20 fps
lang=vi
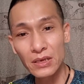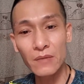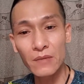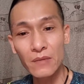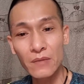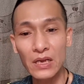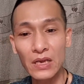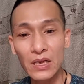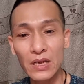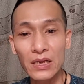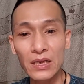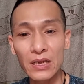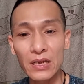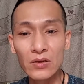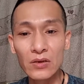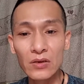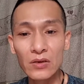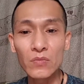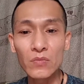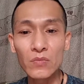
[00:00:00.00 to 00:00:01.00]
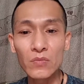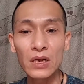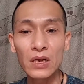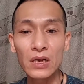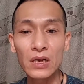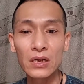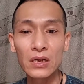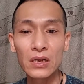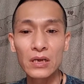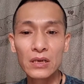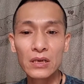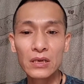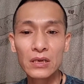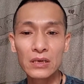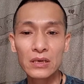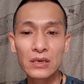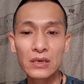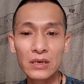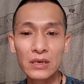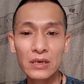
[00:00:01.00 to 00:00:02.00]
thế đâm ra là tế điên cũng à,
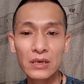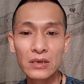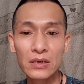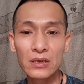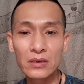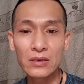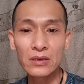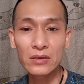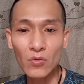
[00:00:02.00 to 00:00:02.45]
à,